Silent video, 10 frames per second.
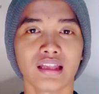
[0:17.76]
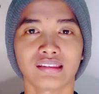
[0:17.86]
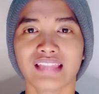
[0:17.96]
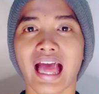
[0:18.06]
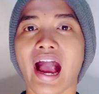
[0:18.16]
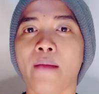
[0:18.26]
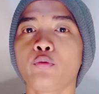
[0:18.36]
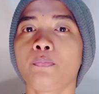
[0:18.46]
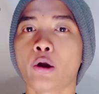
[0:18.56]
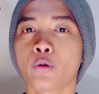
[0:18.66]
Entah
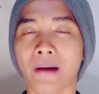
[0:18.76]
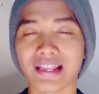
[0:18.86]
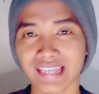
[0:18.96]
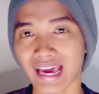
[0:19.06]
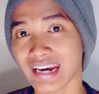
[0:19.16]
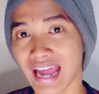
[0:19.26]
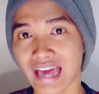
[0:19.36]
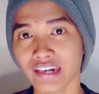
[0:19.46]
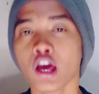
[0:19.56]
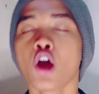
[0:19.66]
kamu baru
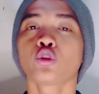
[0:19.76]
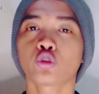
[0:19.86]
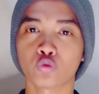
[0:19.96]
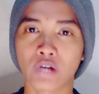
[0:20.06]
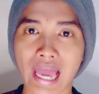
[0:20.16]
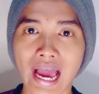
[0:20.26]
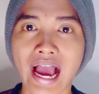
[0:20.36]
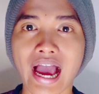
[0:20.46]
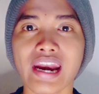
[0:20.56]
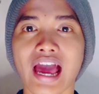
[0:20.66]
pacaran,
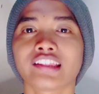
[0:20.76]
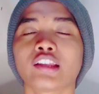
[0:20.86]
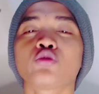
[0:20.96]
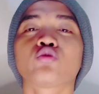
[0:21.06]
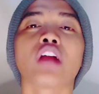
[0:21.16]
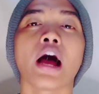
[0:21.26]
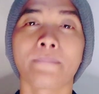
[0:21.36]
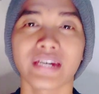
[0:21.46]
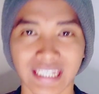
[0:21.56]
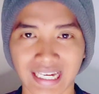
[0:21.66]
tunangan, atau sudah
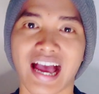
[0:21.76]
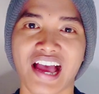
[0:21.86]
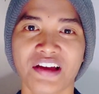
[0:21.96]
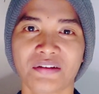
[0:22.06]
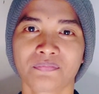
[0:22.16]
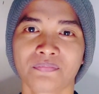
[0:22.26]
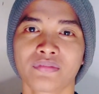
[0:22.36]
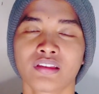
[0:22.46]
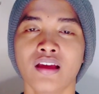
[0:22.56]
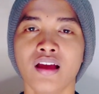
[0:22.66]
menikah
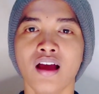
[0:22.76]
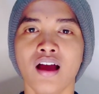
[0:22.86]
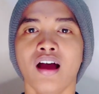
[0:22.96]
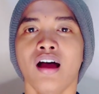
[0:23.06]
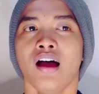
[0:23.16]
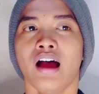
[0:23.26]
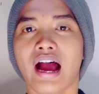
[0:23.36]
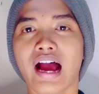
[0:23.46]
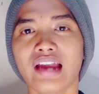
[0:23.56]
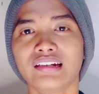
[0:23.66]

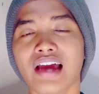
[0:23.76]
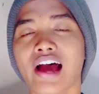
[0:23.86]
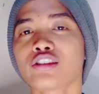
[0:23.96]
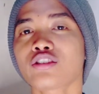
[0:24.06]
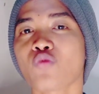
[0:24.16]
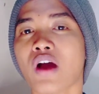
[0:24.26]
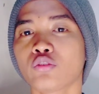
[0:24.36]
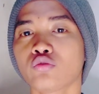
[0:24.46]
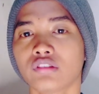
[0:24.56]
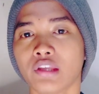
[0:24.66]
ada
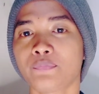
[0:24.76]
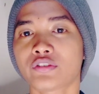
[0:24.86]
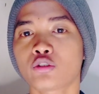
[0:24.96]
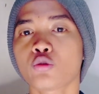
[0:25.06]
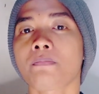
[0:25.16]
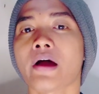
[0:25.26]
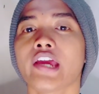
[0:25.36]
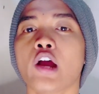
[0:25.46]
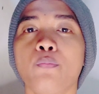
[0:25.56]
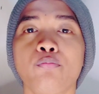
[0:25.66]
suatu tips
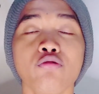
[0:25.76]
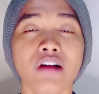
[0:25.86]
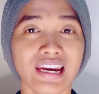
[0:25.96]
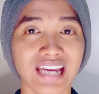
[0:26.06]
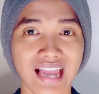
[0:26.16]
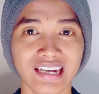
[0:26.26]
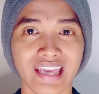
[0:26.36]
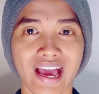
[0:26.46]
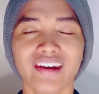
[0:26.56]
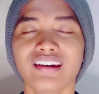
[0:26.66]
supaya hubungan
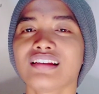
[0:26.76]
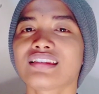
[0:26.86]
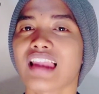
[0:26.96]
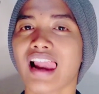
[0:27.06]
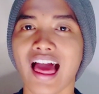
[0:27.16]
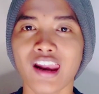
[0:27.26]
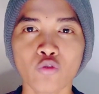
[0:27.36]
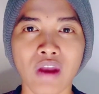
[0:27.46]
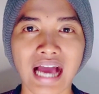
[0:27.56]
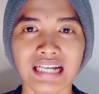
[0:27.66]
kalian
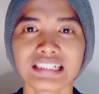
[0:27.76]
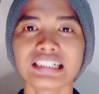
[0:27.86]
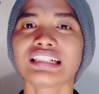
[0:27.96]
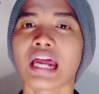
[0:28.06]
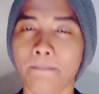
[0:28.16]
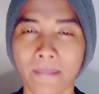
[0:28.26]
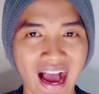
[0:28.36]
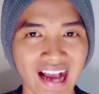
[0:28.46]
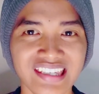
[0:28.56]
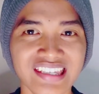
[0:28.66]
selalu langgeng dan
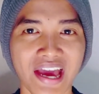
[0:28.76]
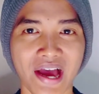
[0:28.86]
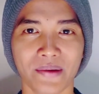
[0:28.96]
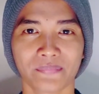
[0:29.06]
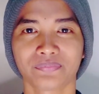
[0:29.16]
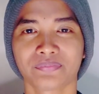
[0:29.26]
bahagia.